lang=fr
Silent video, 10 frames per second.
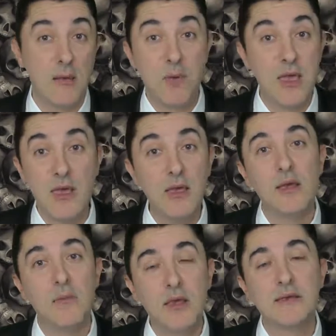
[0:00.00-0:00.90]

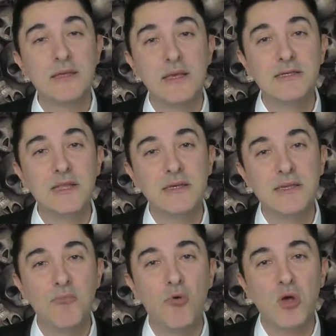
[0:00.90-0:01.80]
payer, eh bien
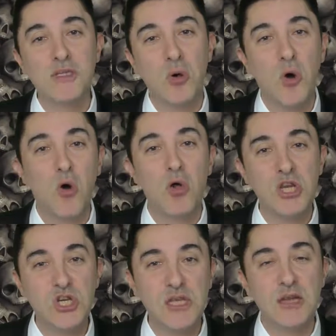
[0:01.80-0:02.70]
c'est pour
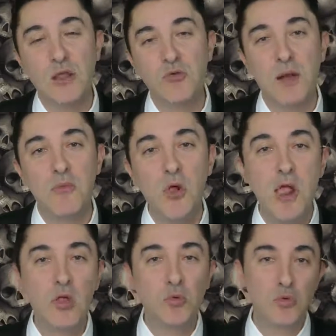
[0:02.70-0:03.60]
s'enrichir, naturellement
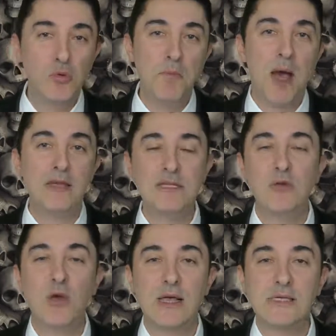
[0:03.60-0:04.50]
toute une
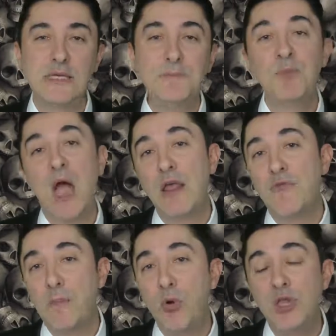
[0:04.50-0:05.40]
parasitocratie à la
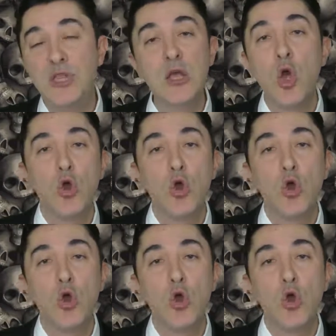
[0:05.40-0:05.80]
fois politique.